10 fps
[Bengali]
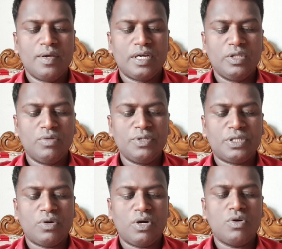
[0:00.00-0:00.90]
কিন্তু
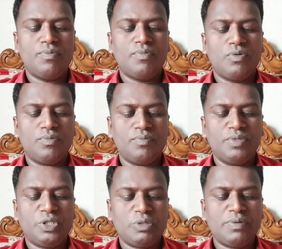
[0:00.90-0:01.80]
মিস্টার ওং
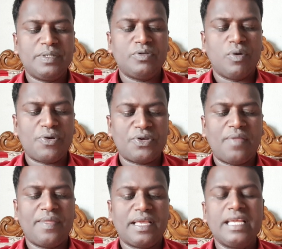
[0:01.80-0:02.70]
বিশ্বব্যাপী
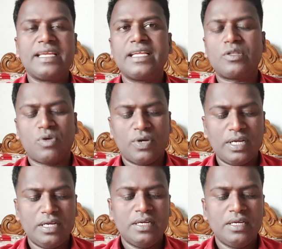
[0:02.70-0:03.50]
গবেষণার দিকে ইঙ্গিত করে